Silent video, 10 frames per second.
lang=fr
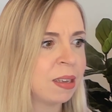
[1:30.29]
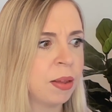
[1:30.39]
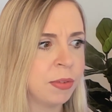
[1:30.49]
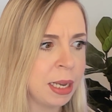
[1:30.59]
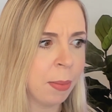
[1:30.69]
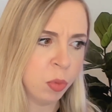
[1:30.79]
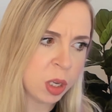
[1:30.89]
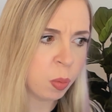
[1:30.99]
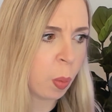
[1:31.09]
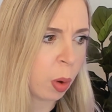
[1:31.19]
ça faisait un
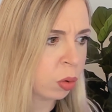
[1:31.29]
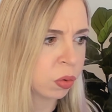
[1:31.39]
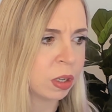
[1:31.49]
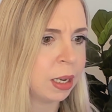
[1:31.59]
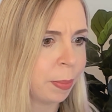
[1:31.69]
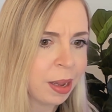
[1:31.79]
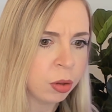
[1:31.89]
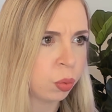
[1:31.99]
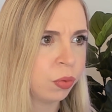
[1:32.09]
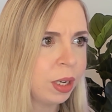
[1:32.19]
petit moment qu'on s'était pas
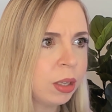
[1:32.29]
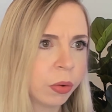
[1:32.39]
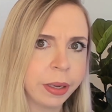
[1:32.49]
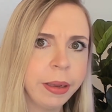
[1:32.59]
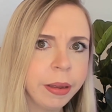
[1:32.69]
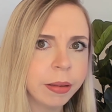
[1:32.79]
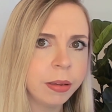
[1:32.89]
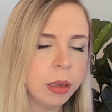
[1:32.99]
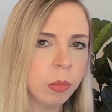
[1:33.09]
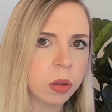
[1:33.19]
retrouvé d'en créer un
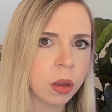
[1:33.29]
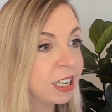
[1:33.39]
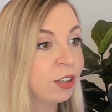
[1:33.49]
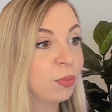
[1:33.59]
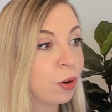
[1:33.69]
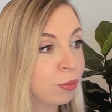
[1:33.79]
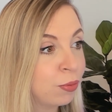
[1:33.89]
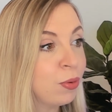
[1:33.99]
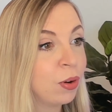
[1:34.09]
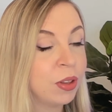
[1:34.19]
Sims. Dites-moi
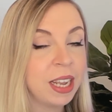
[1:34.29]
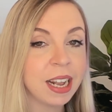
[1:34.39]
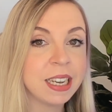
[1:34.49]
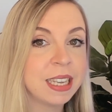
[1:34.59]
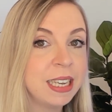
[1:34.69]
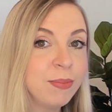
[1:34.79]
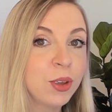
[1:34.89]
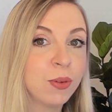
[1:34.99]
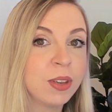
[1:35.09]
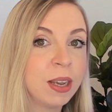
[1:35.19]
vous le dernier Sim
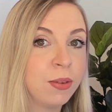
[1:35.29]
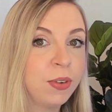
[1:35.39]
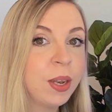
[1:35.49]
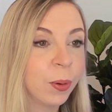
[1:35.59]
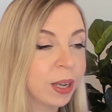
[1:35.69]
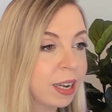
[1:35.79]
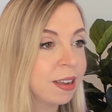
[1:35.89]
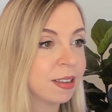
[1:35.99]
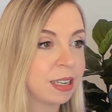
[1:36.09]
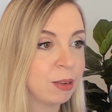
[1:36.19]
que vous avez fait d'en créer
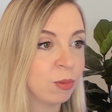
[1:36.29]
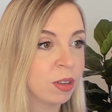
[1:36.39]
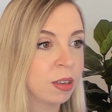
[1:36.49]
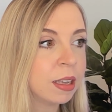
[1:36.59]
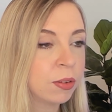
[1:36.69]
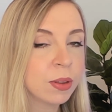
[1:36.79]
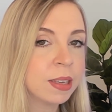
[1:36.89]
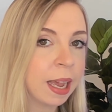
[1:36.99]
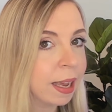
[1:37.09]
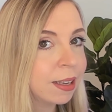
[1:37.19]
un Sims, est-ce que
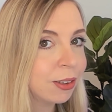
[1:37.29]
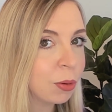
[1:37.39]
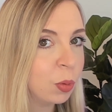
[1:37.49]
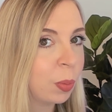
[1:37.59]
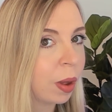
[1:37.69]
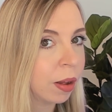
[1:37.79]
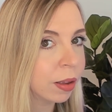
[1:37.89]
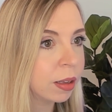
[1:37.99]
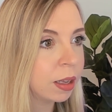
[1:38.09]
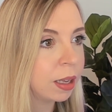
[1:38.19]
c'est récent ou pas
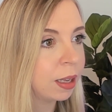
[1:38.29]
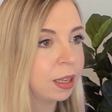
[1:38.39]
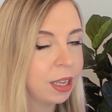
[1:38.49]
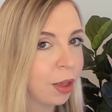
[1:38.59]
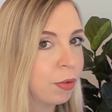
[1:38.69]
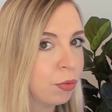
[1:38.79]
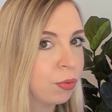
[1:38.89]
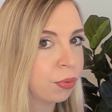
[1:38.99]
et qui avez-vous